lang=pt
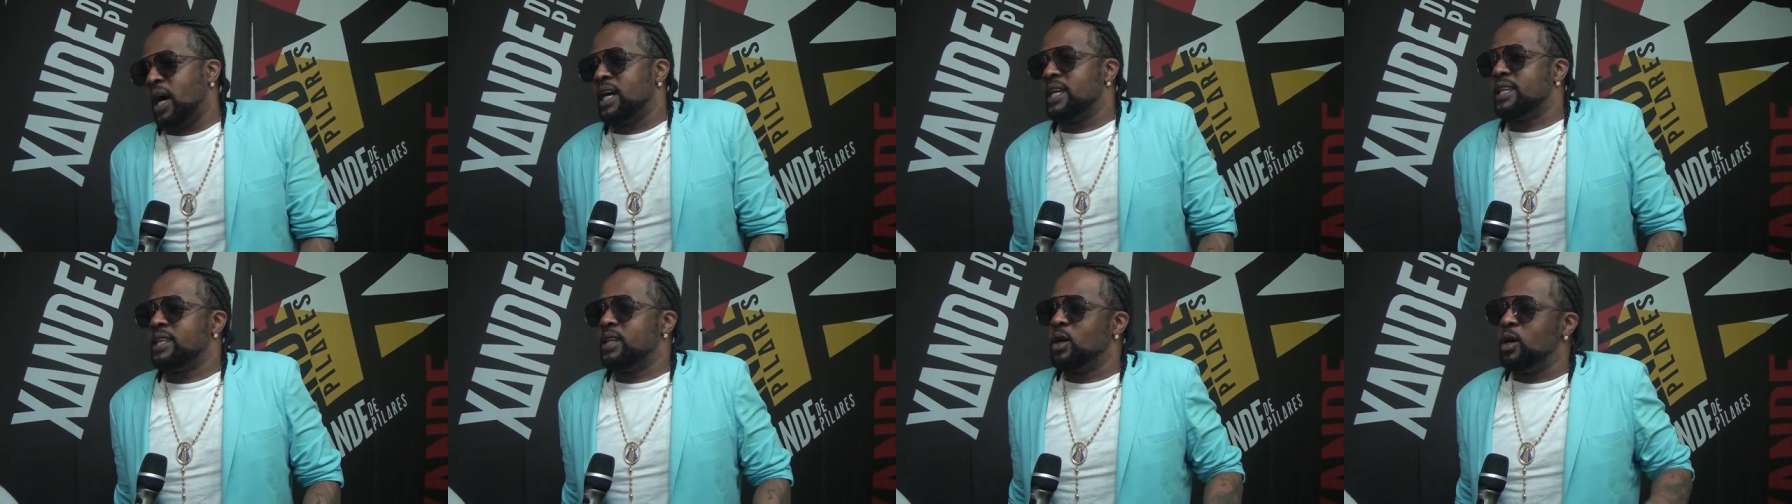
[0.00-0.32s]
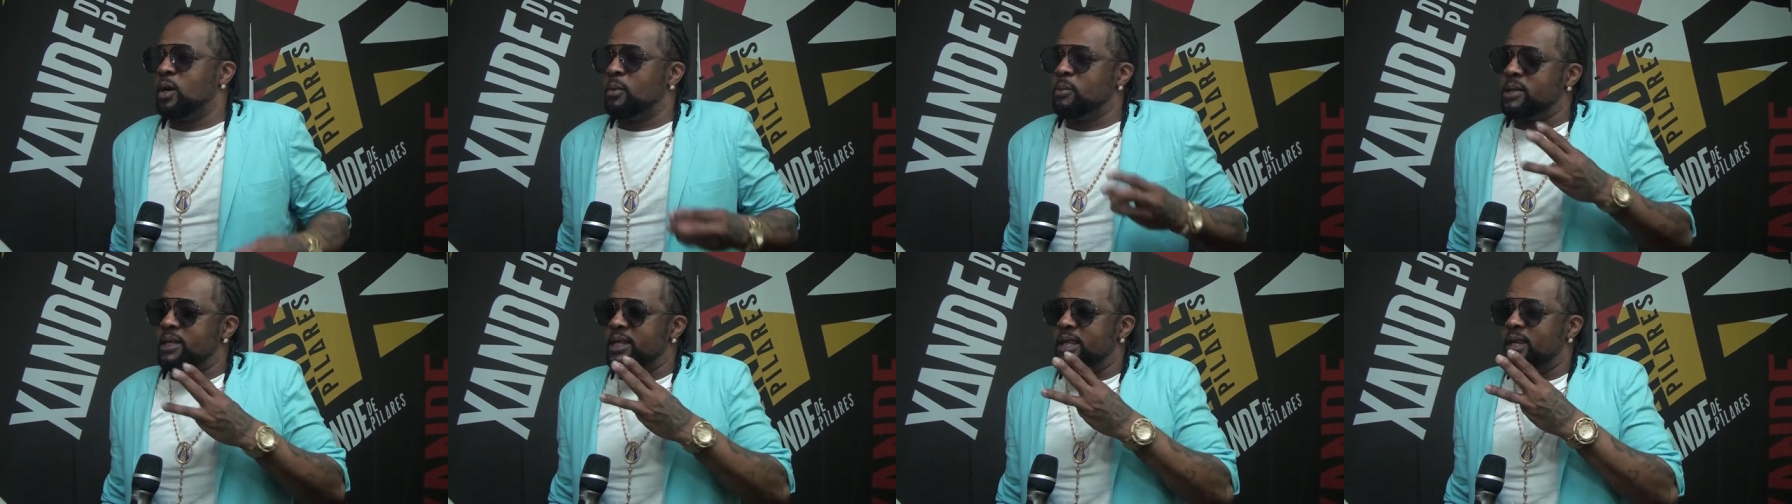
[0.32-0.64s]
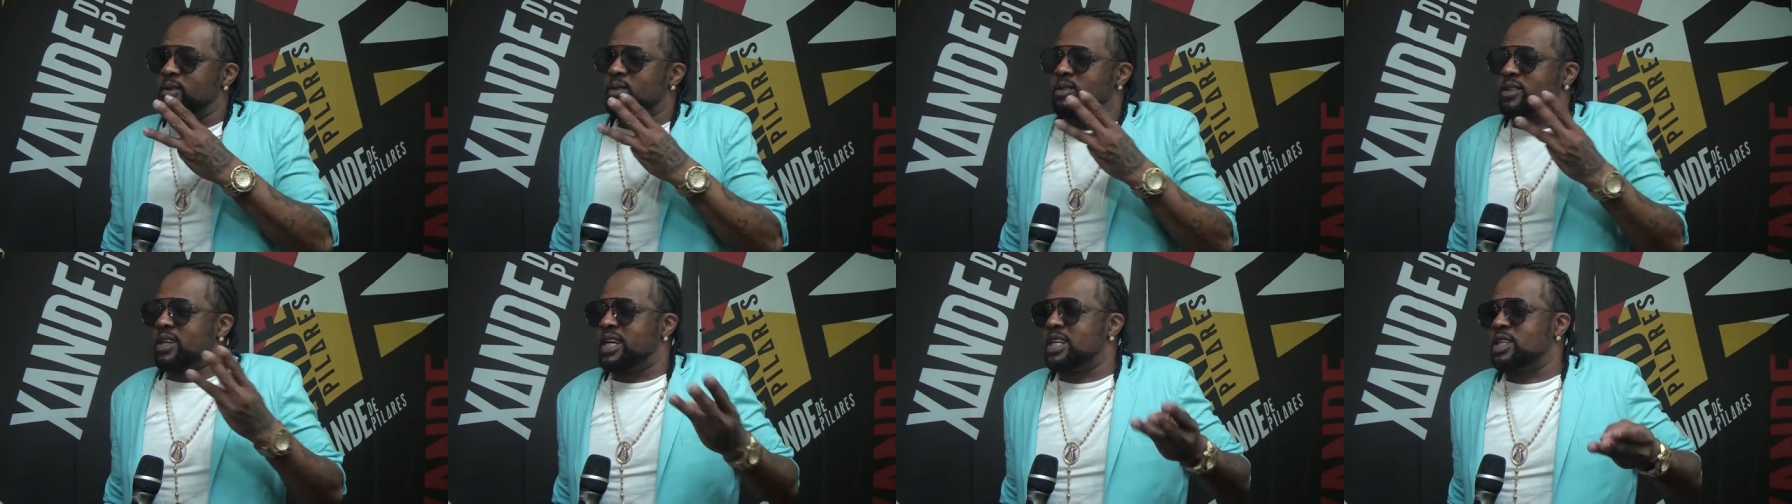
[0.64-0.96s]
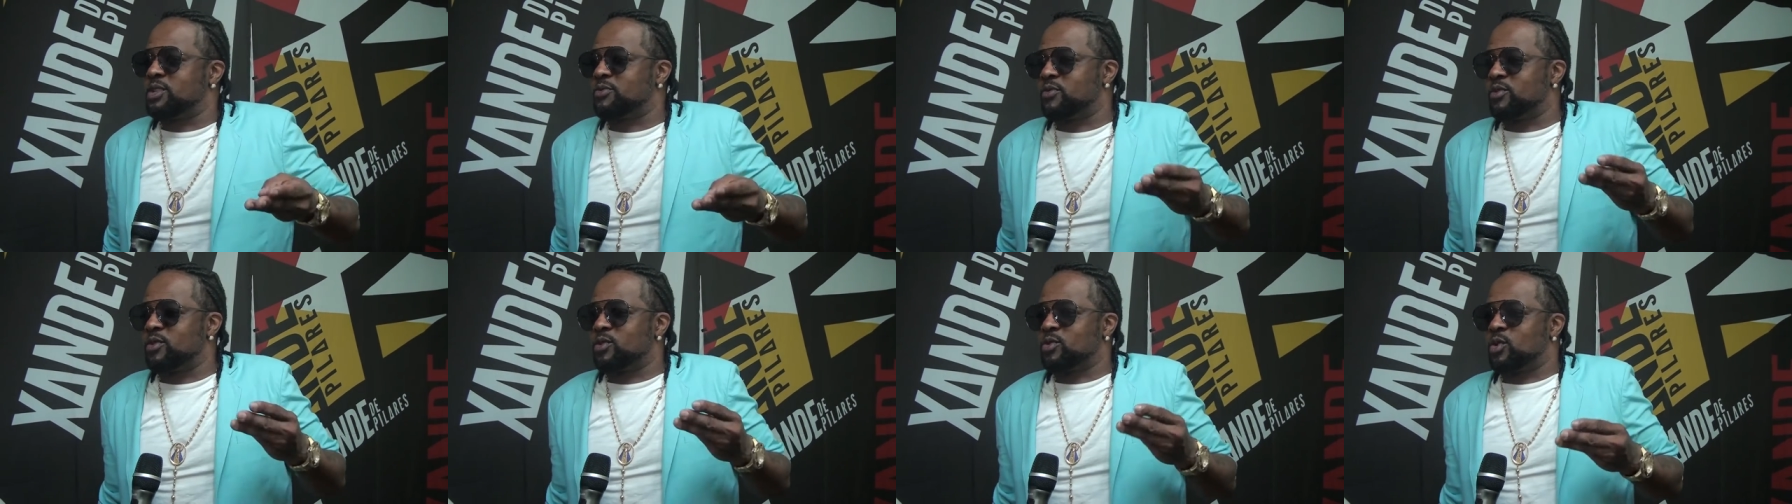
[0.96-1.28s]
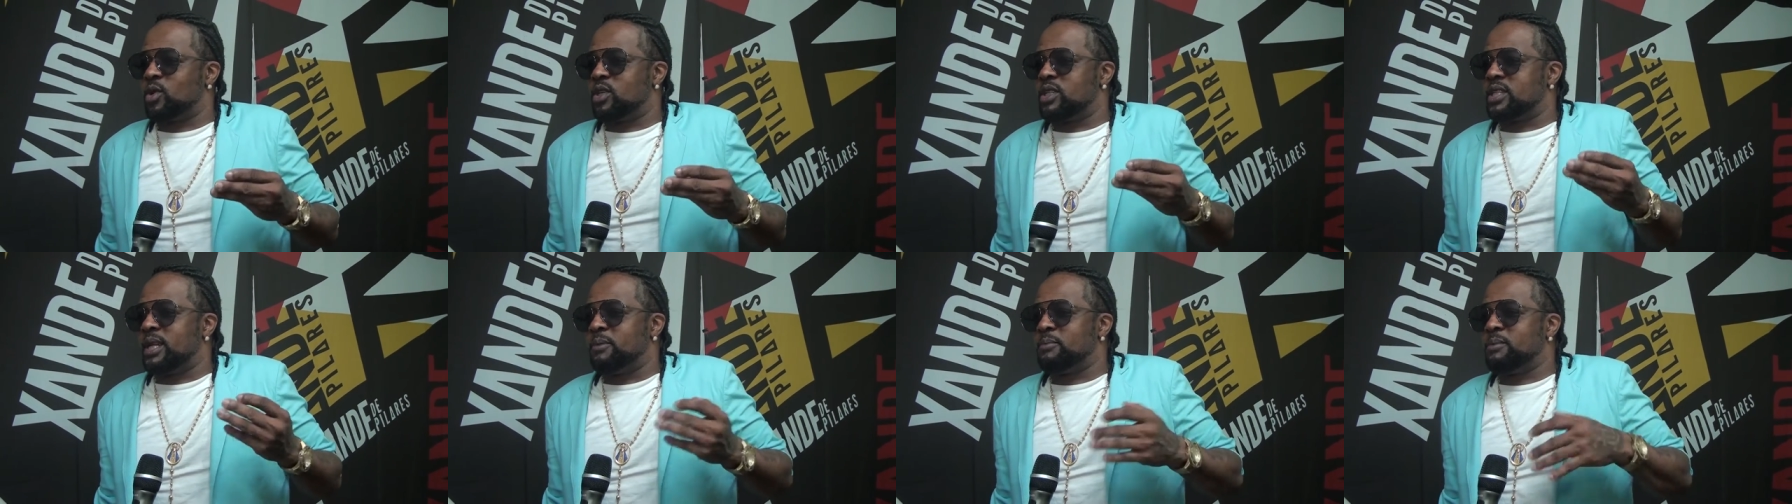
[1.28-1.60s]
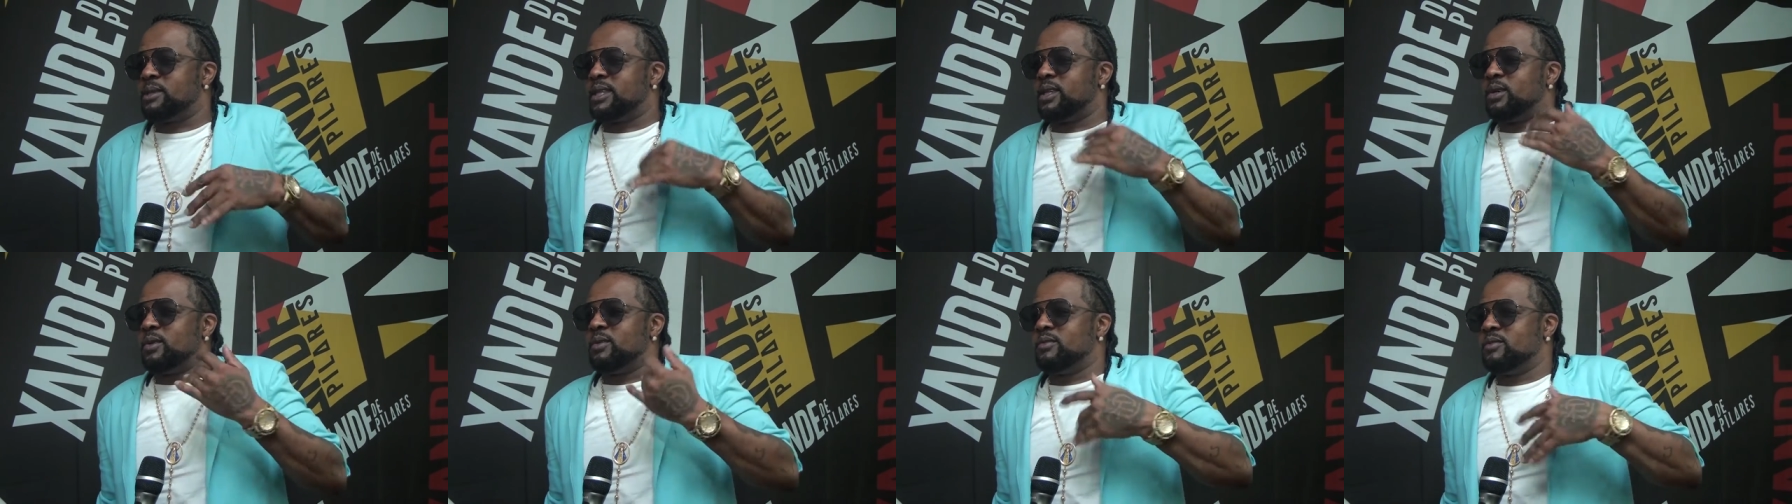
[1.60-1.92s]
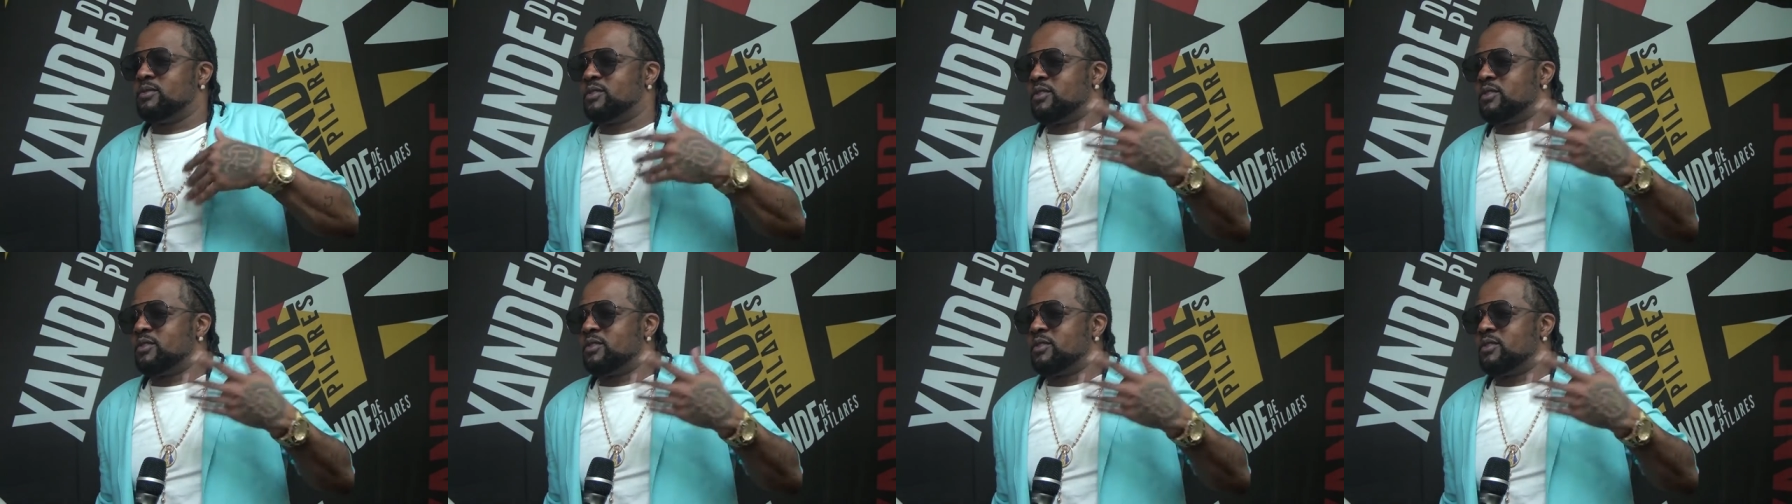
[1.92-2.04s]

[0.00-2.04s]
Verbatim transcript: Aí Deus me deu três funções, ainda me deu